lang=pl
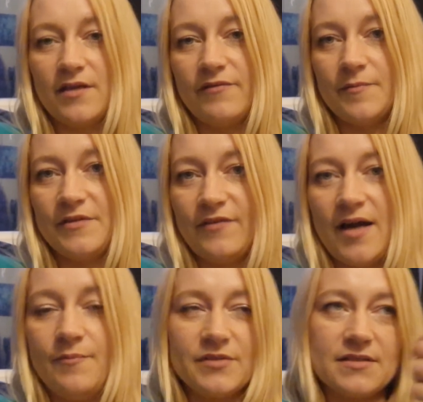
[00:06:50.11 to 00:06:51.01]
nie wiem,
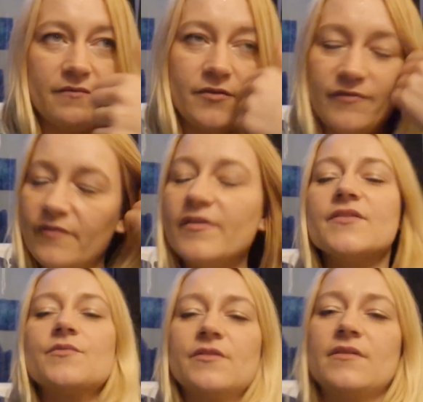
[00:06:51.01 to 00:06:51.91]
dwa podstawowe
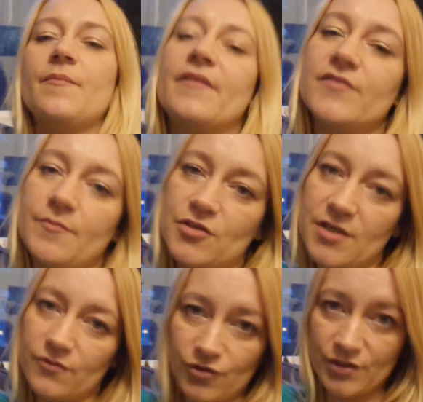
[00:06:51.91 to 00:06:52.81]
węzły, to naprawdę
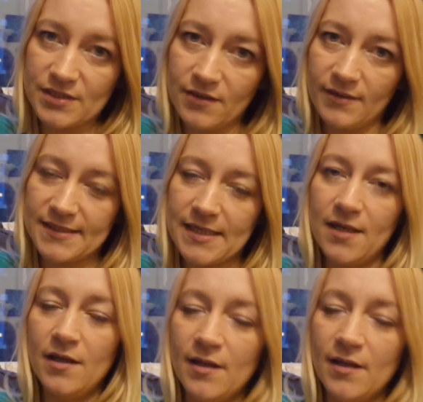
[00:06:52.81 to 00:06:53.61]
można dużo zdziałać.